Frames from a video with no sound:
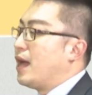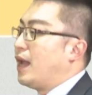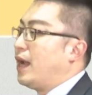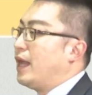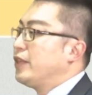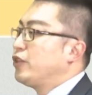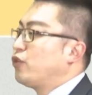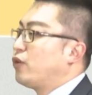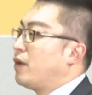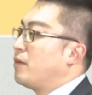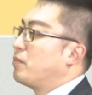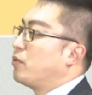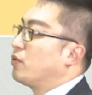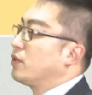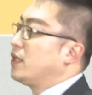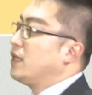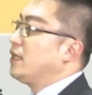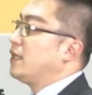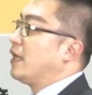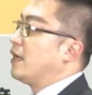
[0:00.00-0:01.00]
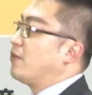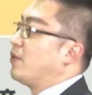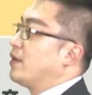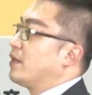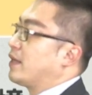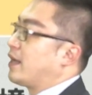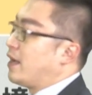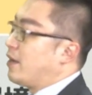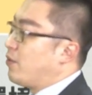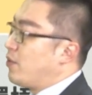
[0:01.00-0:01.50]
咱中南部天气话，
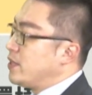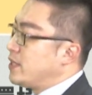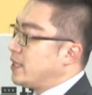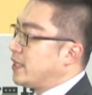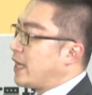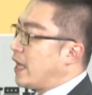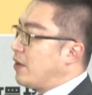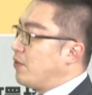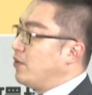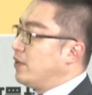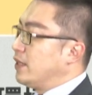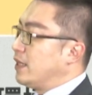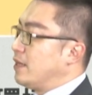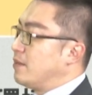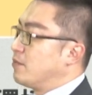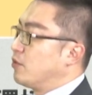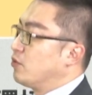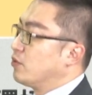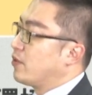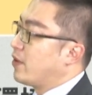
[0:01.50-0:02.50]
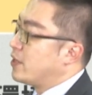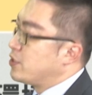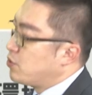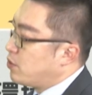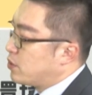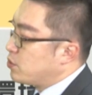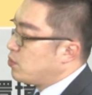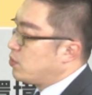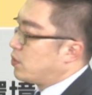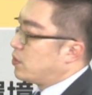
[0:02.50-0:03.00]
共好是介稳定，毋过大细
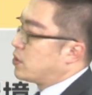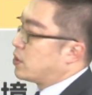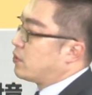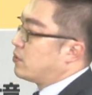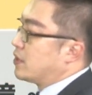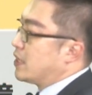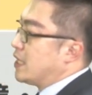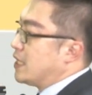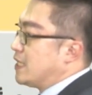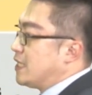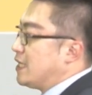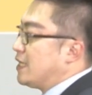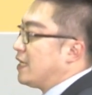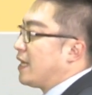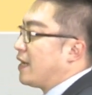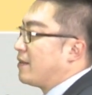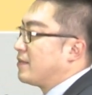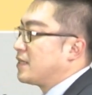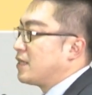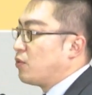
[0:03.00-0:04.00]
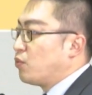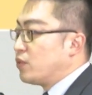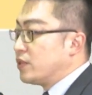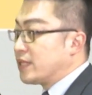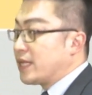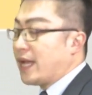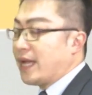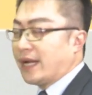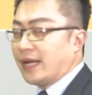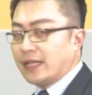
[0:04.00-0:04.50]
话注意就是讲即日夜即温
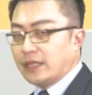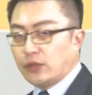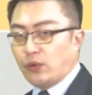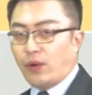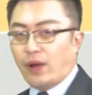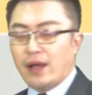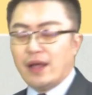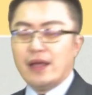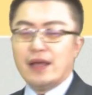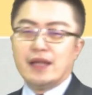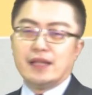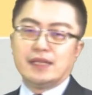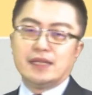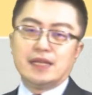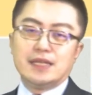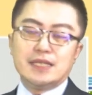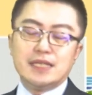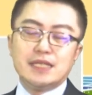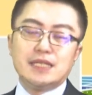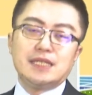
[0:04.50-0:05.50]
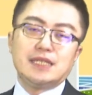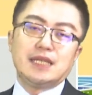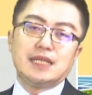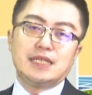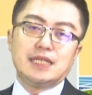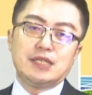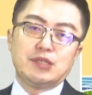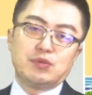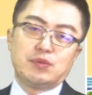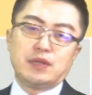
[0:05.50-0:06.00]
差会较大。即日时诶
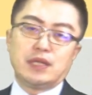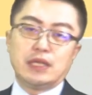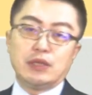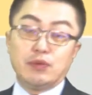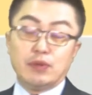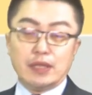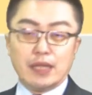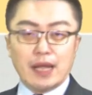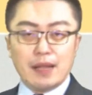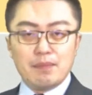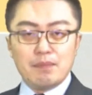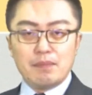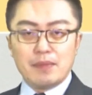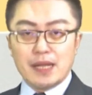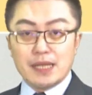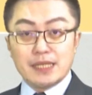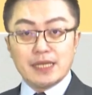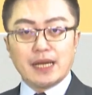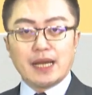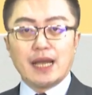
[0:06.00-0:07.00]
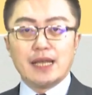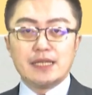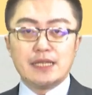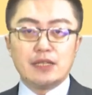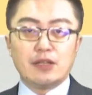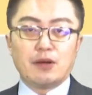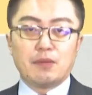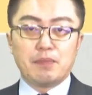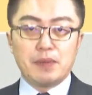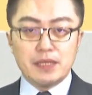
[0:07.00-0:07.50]
时阵呢，因为咱明仔载开
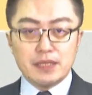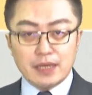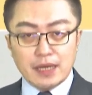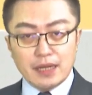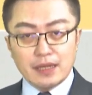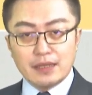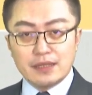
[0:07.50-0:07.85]
始都变较